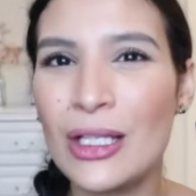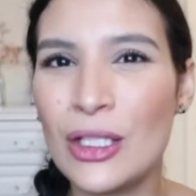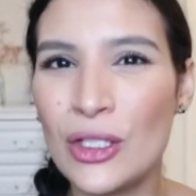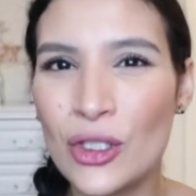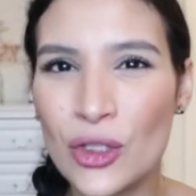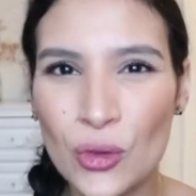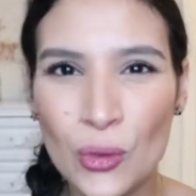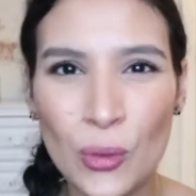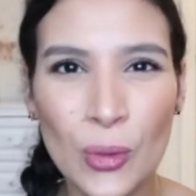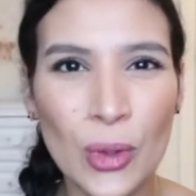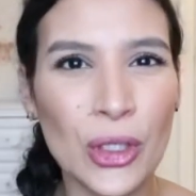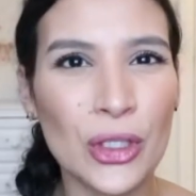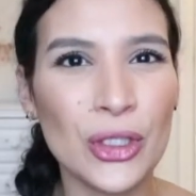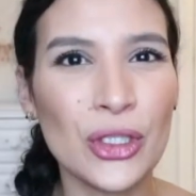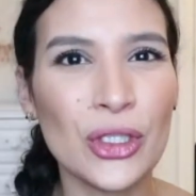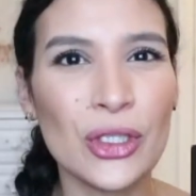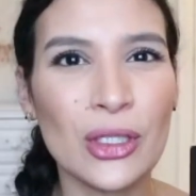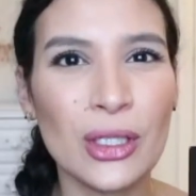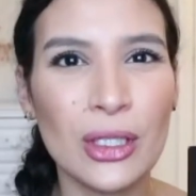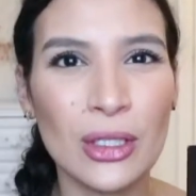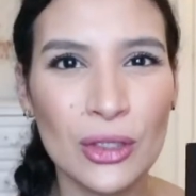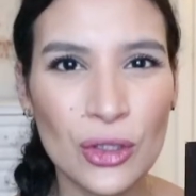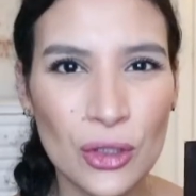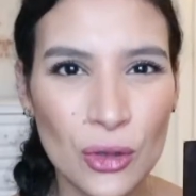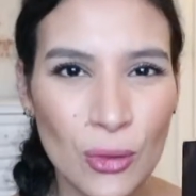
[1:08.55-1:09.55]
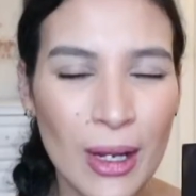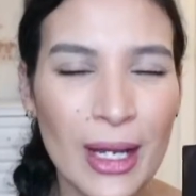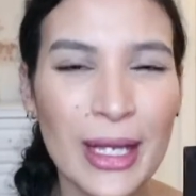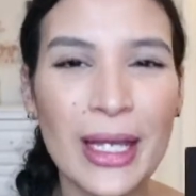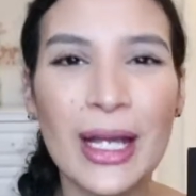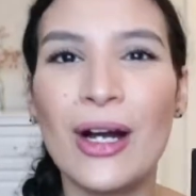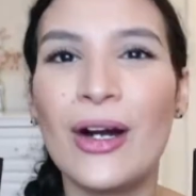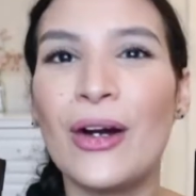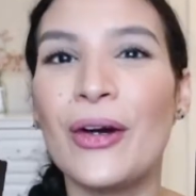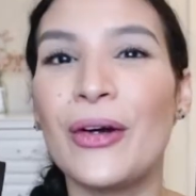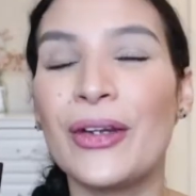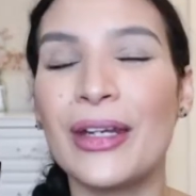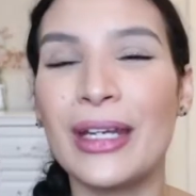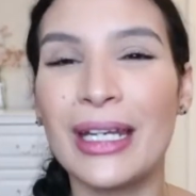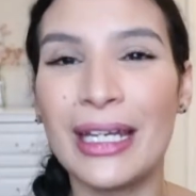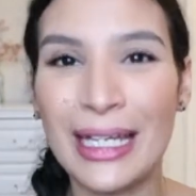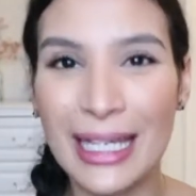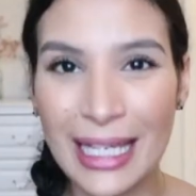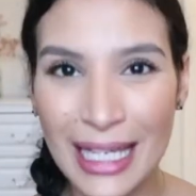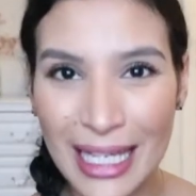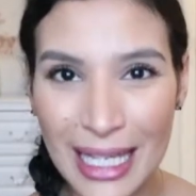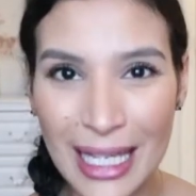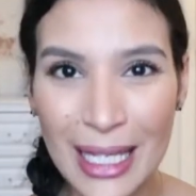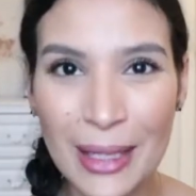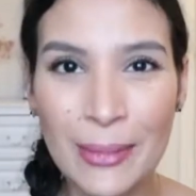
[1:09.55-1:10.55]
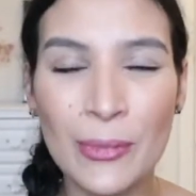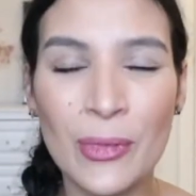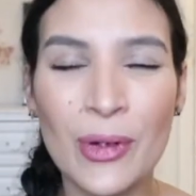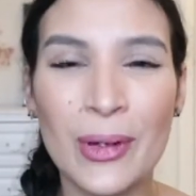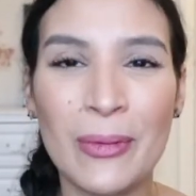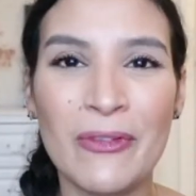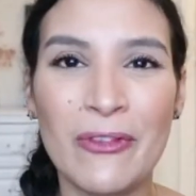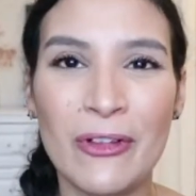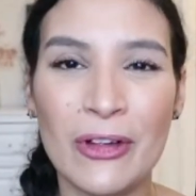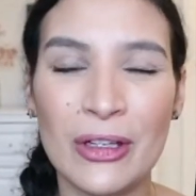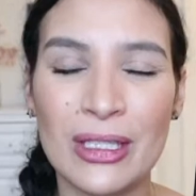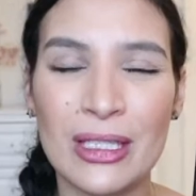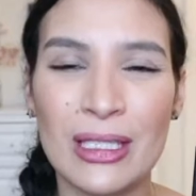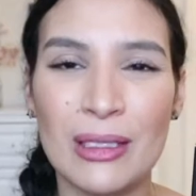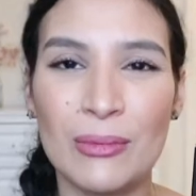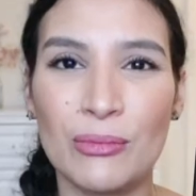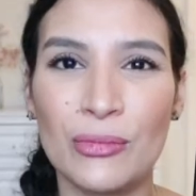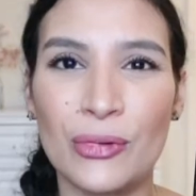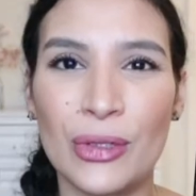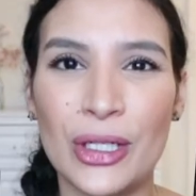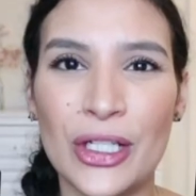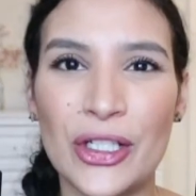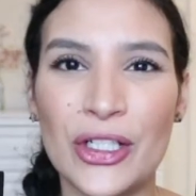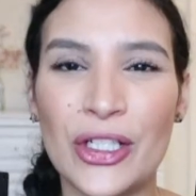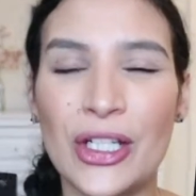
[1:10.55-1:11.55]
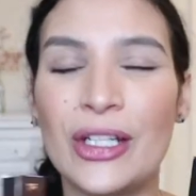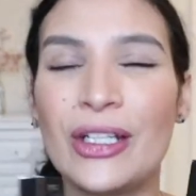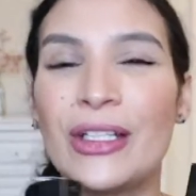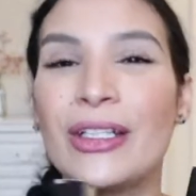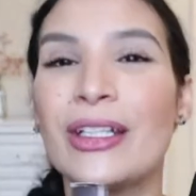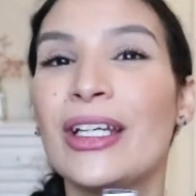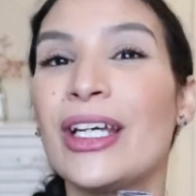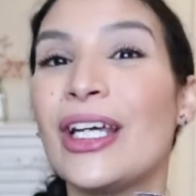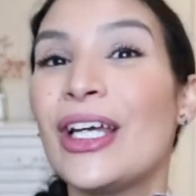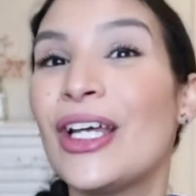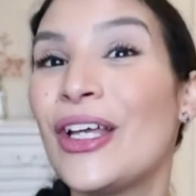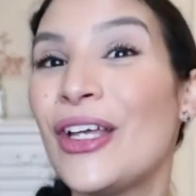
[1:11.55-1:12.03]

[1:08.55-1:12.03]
swatch, try on et my first impression,